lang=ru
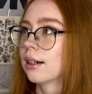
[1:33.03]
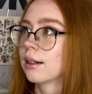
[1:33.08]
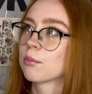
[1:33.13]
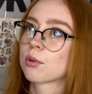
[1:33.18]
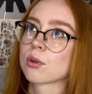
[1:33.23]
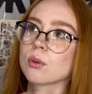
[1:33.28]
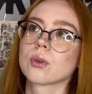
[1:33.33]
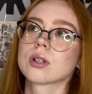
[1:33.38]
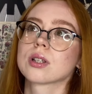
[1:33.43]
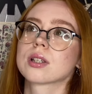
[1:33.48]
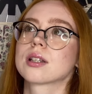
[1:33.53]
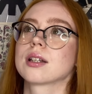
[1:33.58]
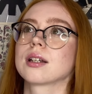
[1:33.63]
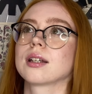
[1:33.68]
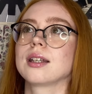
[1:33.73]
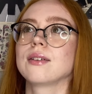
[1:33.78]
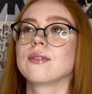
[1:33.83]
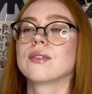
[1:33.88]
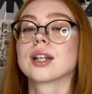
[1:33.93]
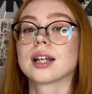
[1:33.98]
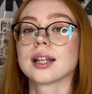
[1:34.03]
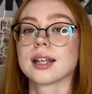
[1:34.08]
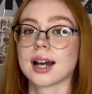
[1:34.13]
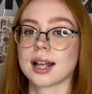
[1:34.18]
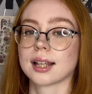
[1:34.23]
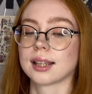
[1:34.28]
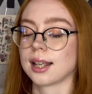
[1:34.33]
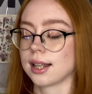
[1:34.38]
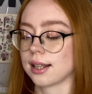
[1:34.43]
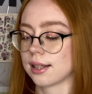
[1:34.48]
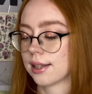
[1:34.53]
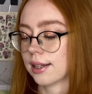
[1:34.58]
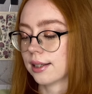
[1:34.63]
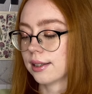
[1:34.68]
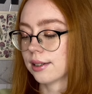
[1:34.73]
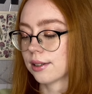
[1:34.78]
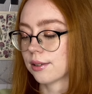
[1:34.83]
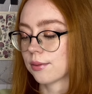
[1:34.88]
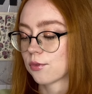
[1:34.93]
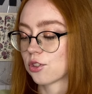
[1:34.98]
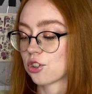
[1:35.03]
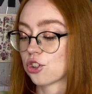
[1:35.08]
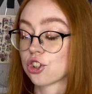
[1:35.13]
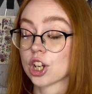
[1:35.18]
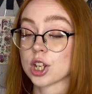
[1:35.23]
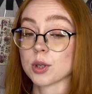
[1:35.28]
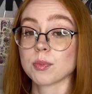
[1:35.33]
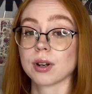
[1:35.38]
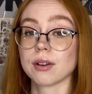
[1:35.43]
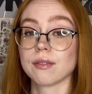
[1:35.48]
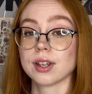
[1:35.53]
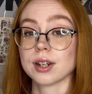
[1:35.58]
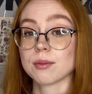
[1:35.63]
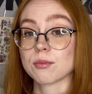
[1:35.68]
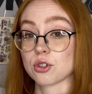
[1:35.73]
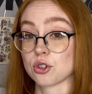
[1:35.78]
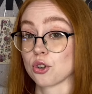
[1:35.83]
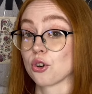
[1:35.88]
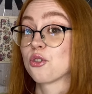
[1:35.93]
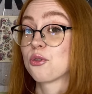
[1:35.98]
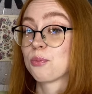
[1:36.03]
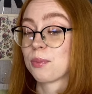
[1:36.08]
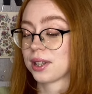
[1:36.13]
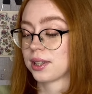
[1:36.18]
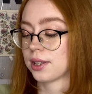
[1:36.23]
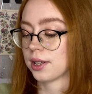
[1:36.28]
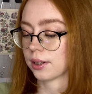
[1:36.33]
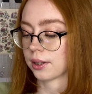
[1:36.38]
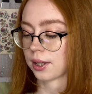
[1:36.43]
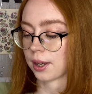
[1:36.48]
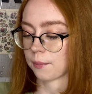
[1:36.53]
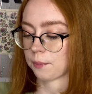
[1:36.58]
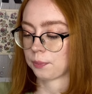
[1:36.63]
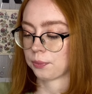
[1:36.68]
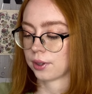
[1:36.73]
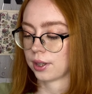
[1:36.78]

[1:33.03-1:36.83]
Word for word: просто невероятный оттенок. Сейчас проверим, что в подделке.